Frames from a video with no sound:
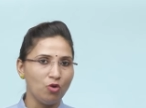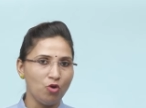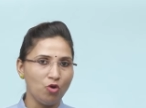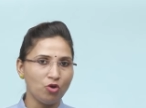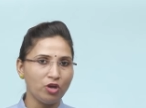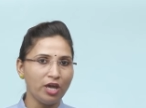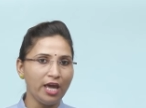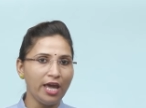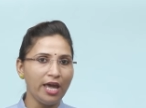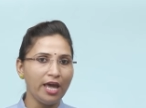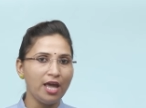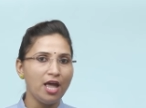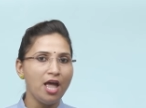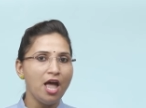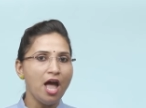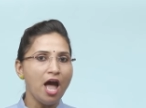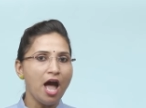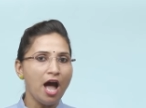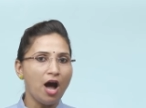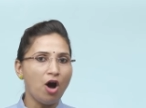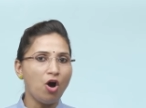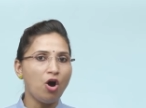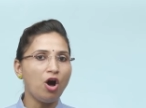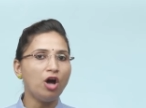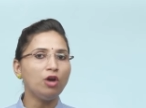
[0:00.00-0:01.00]
ओके
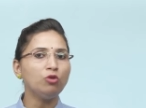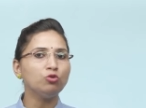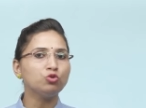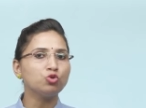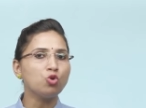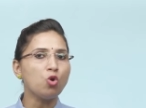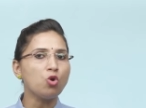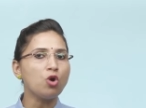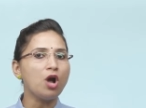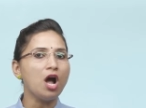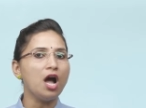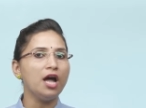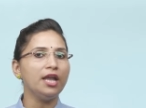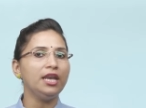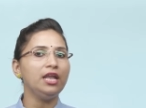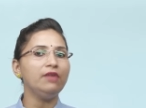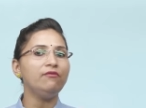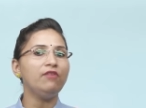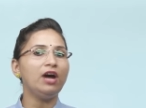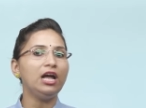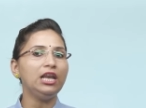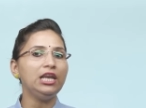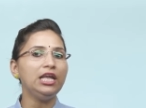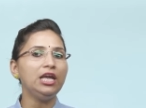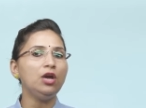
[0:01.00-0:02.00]
और उसको खाने
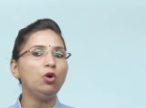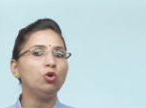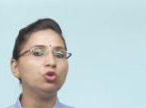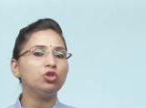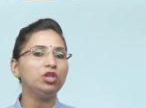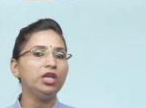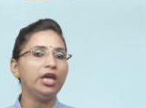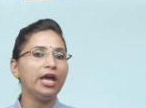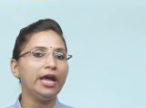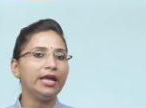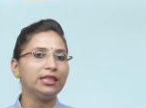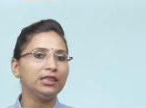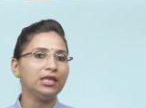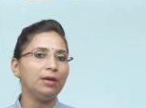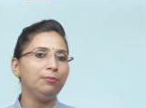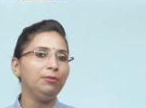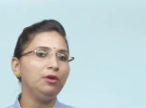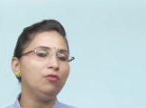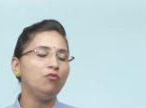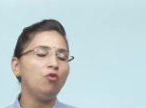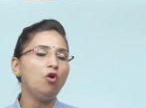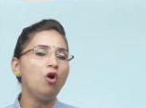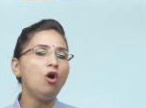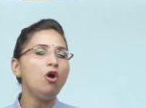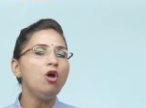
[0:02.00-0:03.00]
वाली होती है
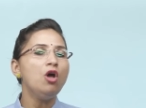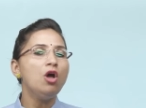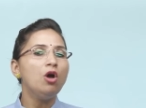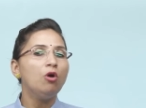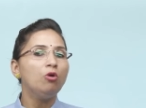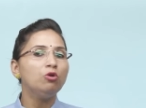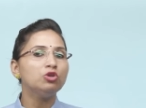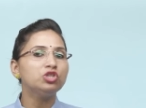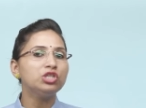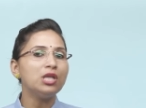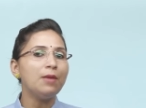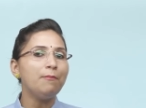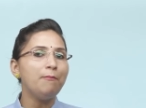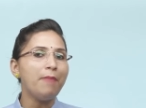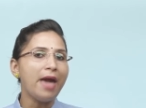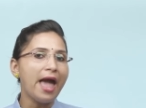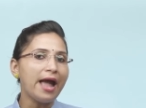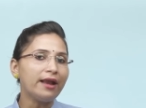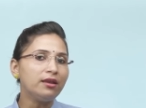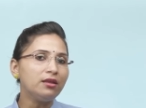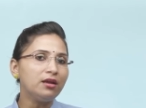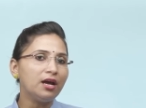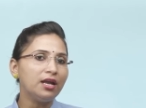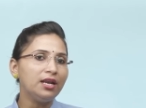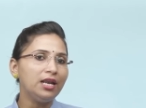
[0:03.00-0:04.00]
तभी वो उससे
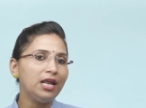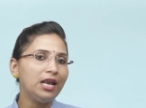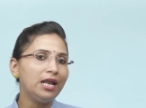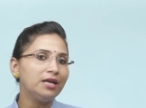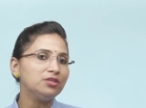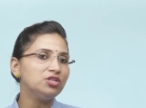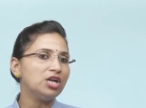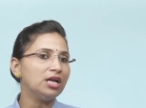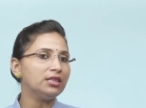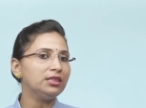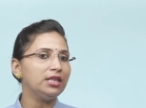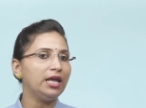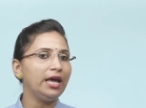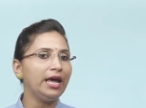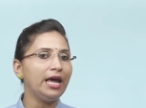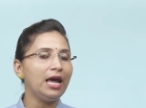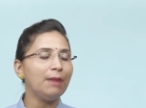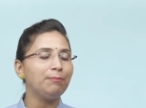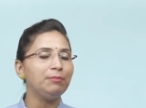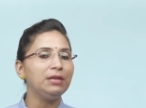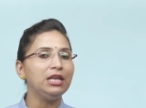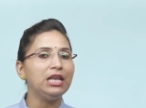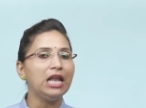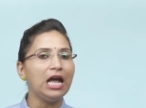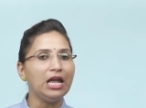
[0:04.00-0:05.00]
बैग करने लग जाता है
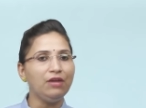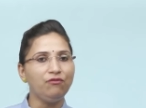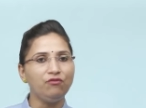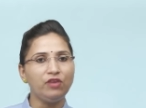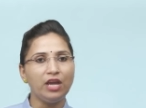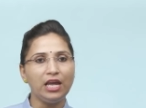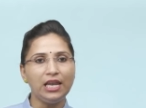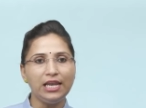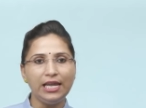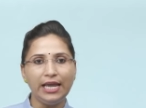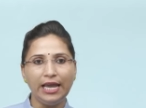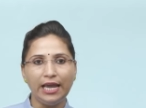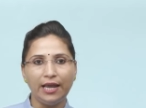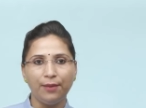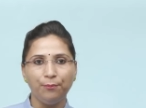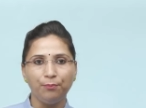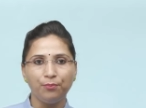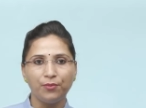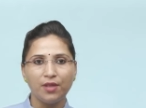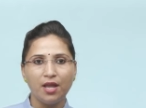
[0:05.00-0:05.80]
अपनी लाइफ के लिए